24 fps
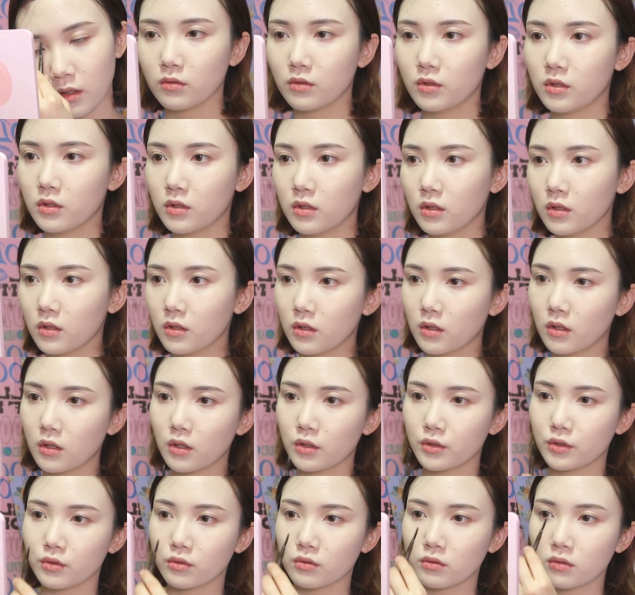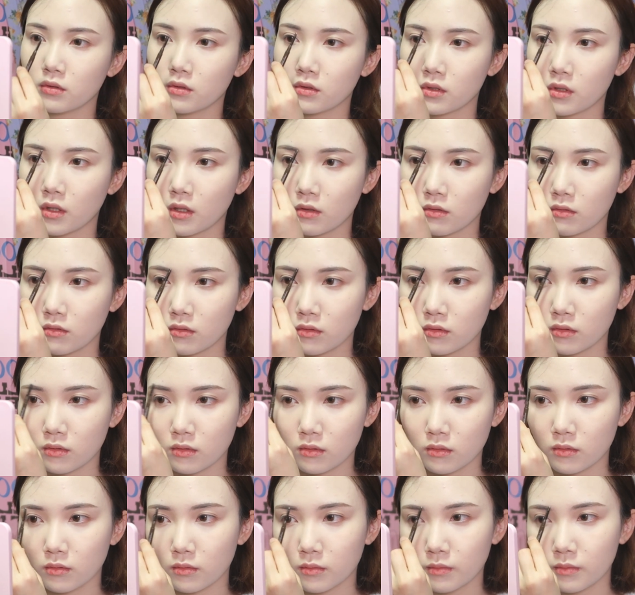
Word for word: 귀찮아가지고 자꾸